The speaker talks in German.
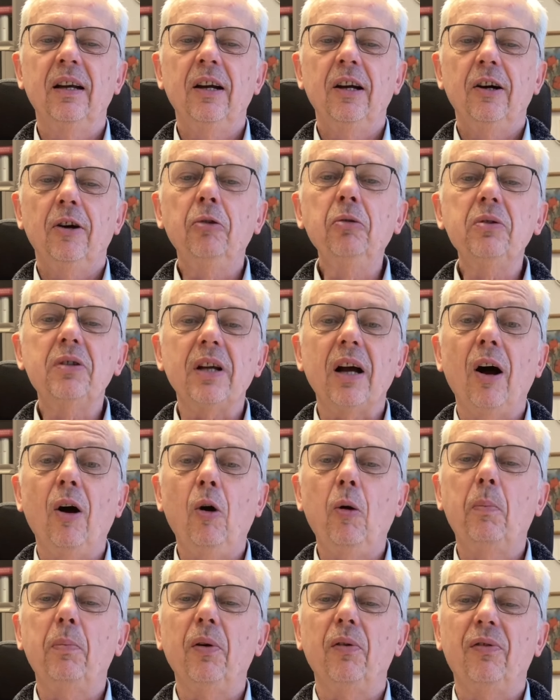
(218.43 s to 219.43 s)
uns
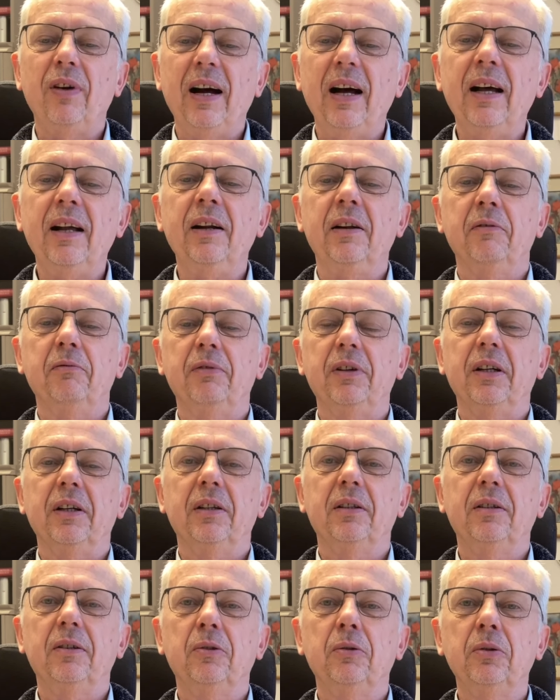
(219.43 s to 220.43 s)
auch bewahren wird,
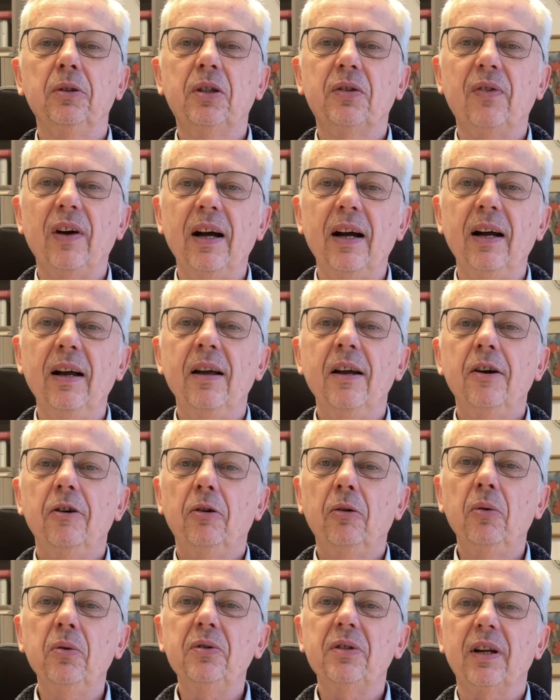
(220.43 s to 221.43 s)
und zwar
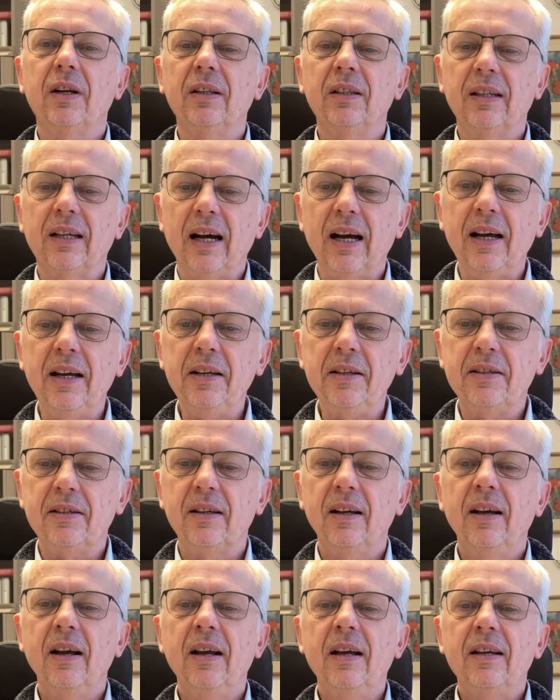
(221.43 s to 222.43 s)
unseren Geist
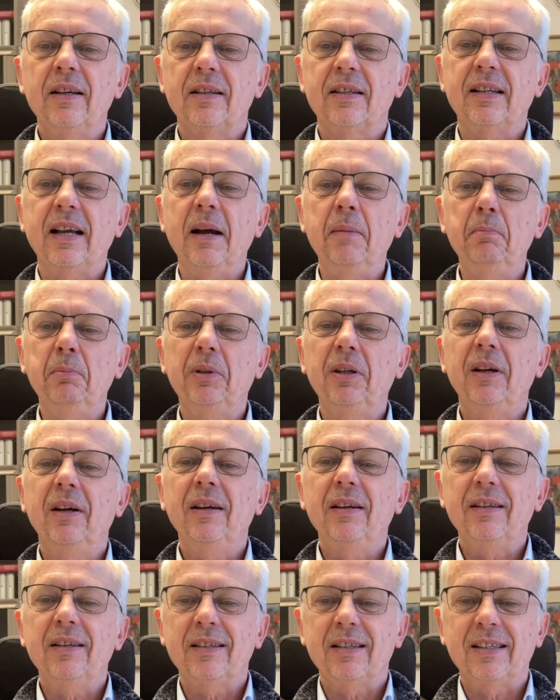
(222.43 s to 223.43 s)
samt
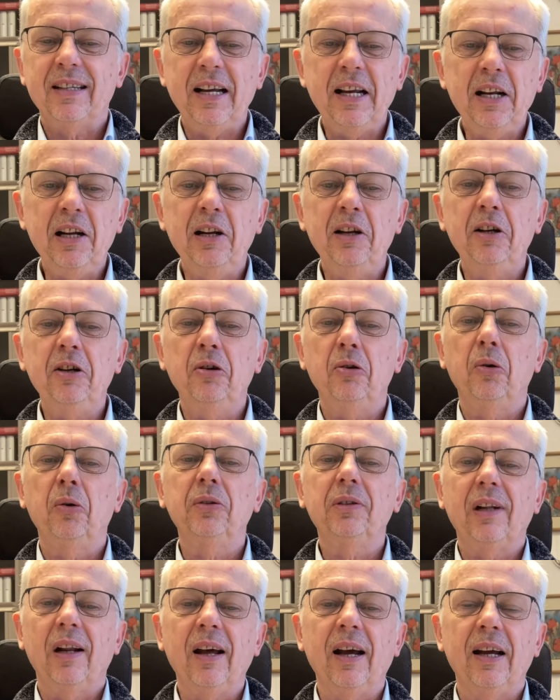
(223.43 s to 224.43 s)
Seele
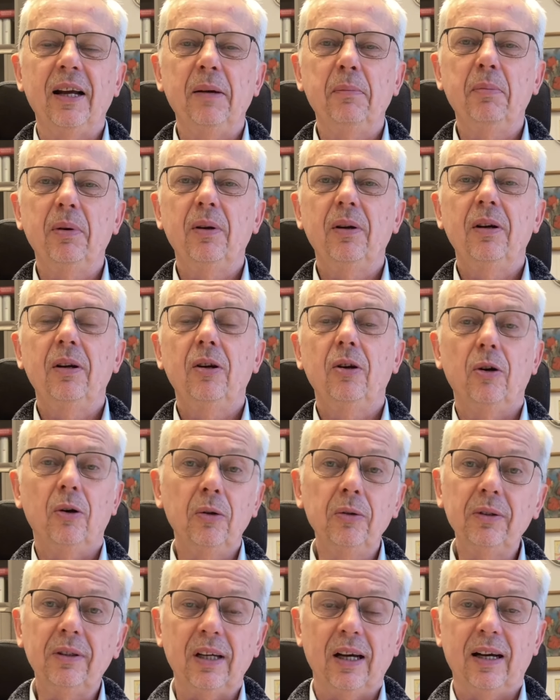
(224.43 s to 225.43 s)
und Leib,
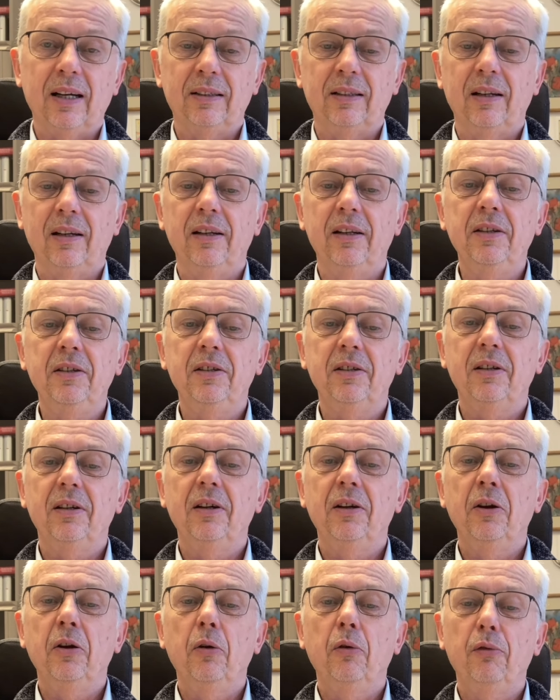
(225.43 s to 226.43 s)
untadelig,
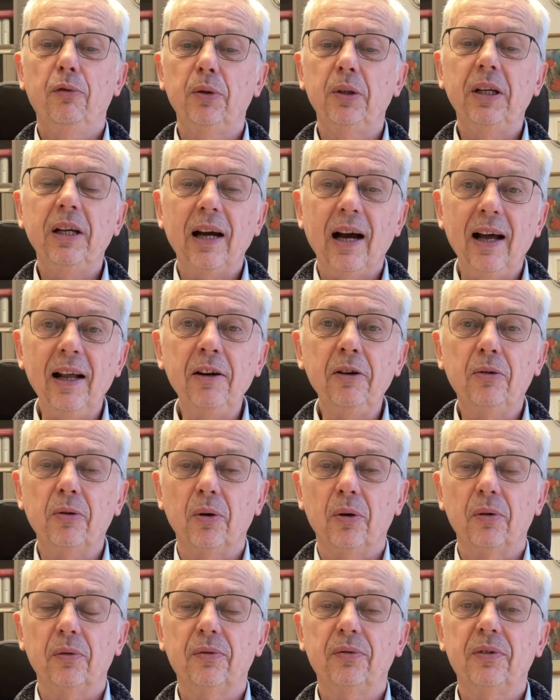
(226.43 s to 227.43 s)
für die
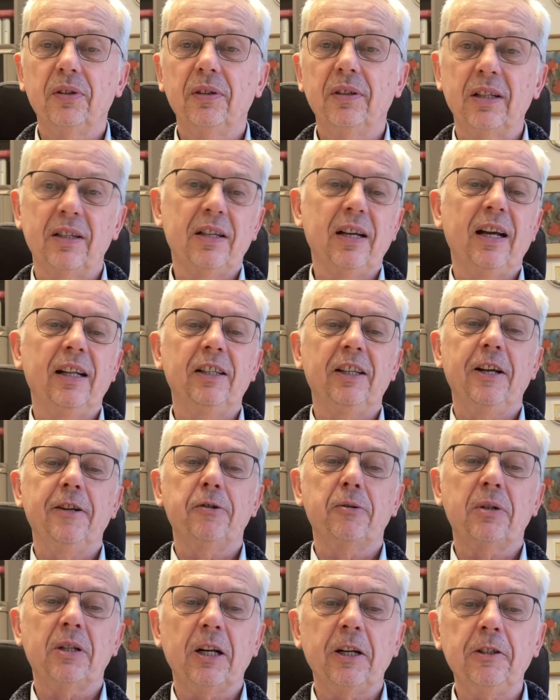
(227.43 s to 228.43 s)
Ankunft des Herrn
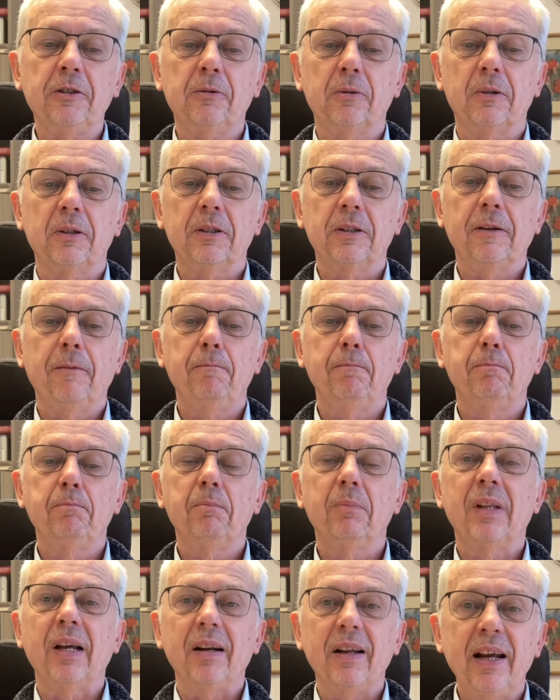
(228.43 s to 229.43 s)
Jesus Christus.
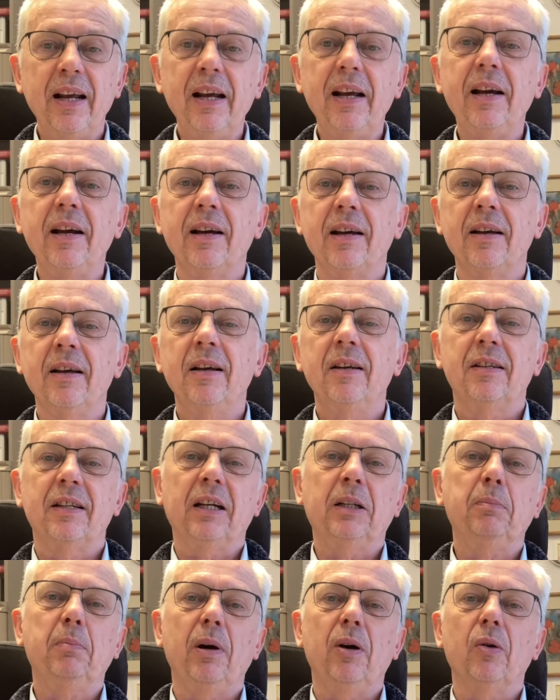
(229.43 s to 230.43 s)
Denn er,
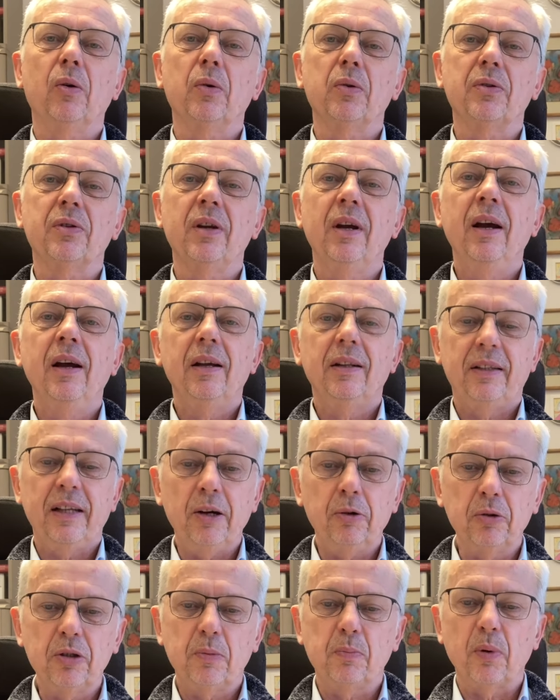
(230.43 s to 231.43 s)
sagt Paulus, der
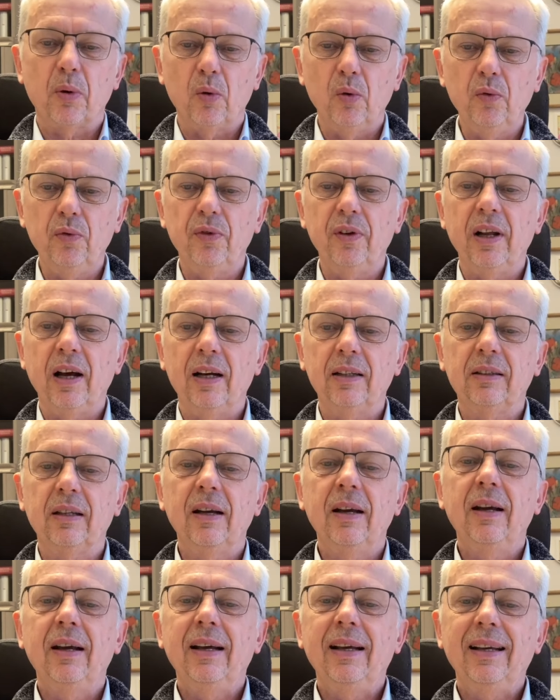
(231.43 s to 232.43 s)
uns berufen hat,
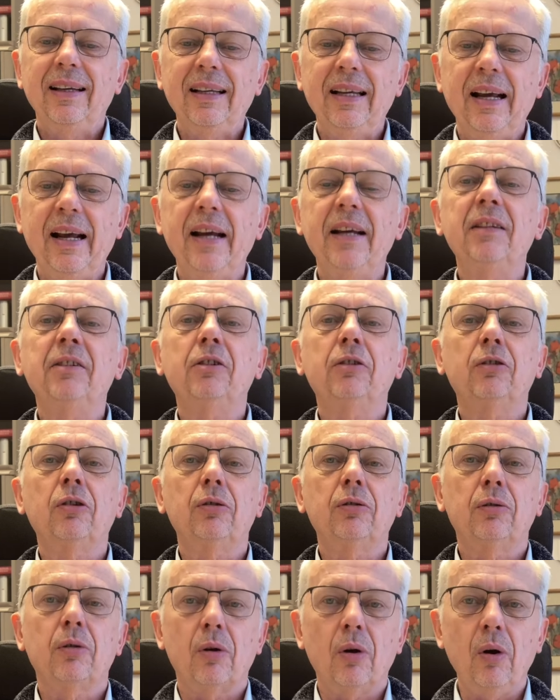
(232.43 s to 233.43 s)
er ist
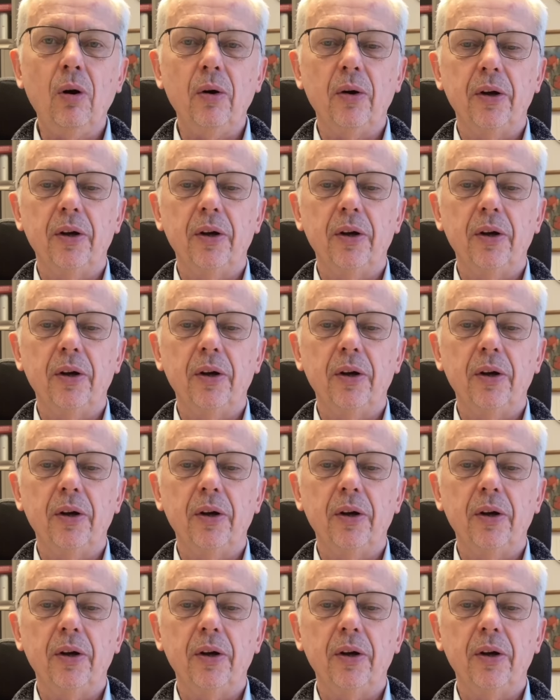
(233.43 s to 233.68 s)
treu.